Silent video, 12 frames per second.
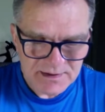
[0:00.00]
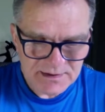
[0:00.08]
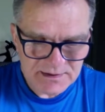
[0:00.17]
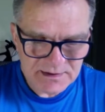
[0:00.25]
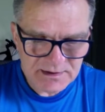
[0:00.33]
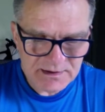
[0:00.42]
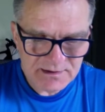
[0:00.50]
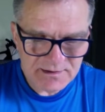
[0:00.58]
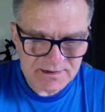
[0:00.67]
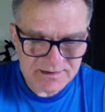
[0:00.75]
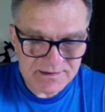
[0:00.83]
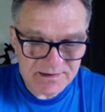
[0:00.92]
i
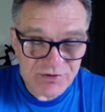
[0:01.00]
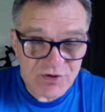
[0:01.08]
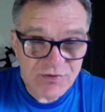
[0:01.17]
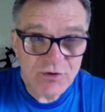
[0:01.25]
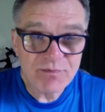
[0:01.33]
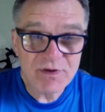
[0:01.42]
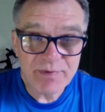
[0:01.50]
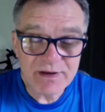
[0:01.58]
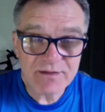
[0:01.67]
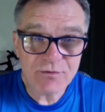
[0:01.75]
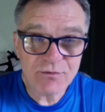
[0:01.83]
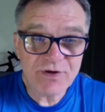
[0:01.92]
zaczęto mnie
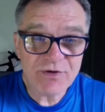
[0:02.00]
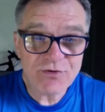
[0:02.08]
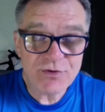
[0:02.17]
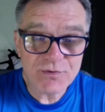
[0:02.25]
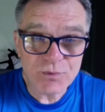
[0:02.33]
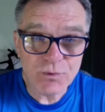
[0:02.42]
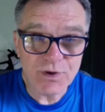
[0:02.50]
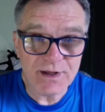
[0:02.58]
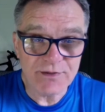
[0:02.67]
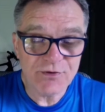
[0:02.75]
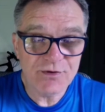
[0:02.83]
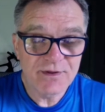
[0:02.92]
bardzo uważnie
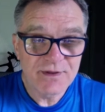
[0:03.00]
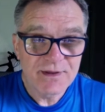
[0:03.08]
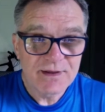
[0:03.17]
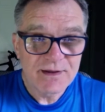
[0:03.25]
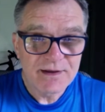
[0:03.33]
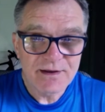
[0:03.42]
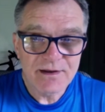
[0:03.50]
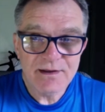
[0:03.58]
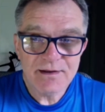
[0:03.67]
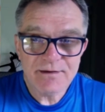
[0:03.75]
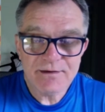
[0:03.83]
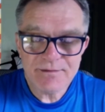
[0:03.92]
słuchać.
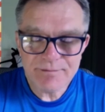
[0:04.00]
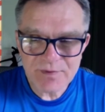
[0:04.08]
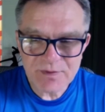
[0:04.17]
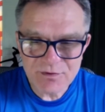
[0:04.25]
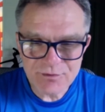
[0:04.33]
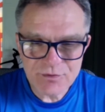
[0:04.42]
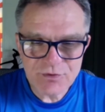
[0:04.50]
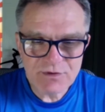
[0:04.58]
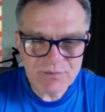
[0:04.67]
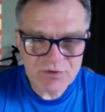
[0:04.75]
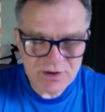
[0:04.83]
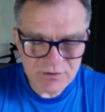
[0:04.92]
E,
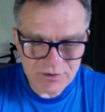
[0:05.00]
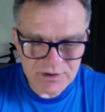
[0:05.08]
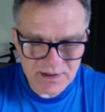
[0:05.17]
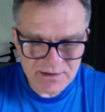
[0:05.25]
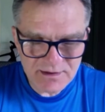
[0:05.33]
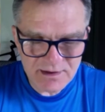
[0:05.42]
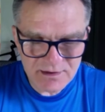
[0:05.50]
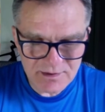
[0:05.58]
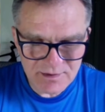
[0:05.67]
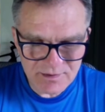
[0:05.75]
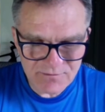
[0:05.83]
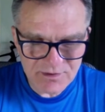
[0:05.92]
zwróciłem się do jednej
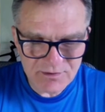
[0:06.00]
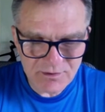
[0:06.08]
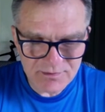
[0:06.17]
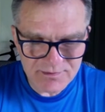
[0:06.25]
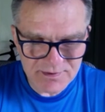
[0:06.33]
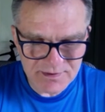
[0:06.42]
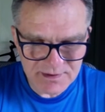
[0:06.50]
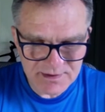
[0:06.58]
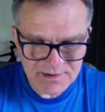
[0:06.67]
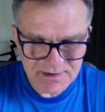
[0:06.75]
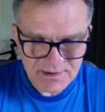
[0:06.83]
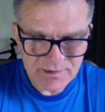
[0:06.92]
z wiodących
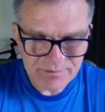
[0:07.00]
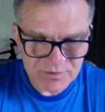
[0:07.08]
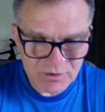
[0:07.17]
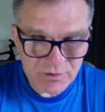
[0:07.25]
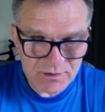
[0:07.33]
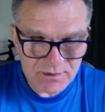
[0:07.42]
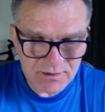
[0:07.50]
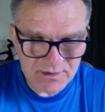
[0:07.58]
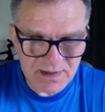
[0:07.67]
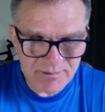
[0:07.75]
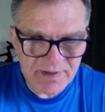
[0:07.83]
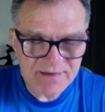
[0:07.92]
do
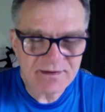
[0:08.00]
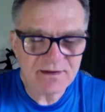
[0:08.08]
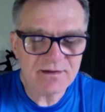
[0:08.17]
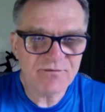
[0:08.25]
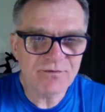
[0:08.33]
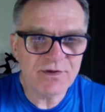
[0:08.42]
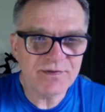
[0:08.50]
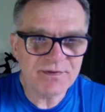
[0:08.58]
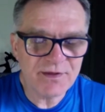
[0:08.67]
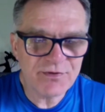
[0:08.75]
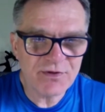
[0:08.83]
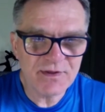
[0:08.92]
ambasad w ONZ,
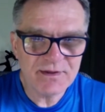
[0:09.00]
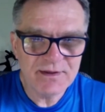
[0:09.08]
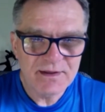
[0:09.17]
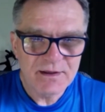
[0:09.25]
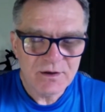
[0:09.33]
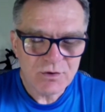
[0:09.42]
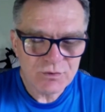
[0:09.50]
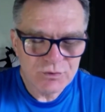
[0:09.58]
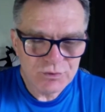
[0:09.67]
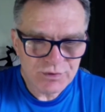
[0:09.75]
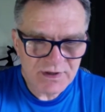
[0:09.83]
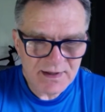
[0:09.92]

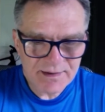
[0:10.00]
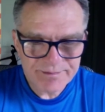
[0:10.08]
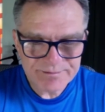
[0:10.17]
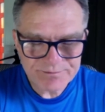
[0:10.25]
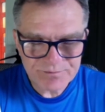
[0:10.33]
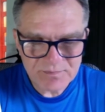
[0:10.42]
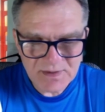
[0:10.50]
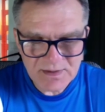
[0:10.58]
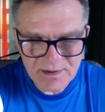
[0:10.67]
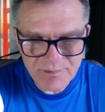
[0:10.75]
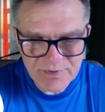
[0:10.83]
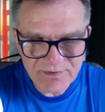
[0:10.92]
która
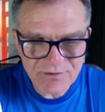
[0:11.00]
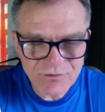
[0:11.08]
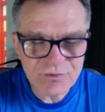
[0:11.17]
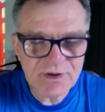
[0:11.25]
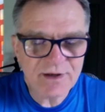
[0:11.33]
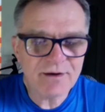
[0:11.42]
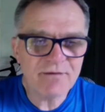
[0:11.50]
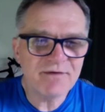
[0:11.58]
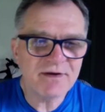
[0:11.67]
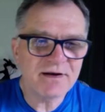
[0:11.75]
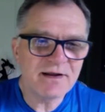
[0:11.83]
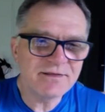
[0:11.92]
reprezentuje
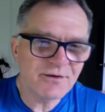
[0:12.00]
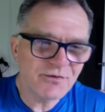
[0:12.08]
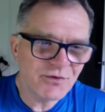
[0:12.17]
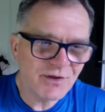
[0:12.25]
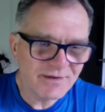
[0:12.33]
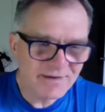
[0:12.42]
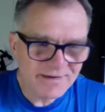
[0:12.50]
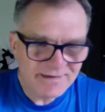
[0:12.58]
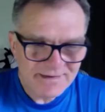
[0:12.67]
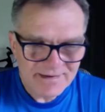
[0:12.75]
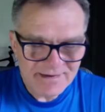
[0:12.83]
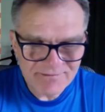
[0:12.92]
rower na co dzień
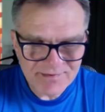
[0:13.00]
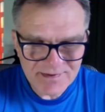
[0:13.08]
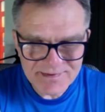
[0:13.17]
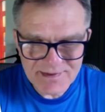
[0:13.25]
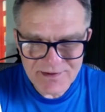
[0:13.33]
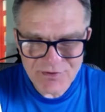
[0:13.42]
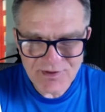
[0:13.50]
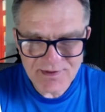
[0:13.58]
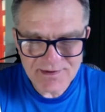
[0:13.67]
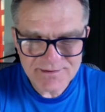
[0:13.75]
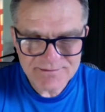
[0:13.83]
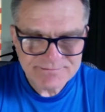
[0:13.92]
e, w zasadzie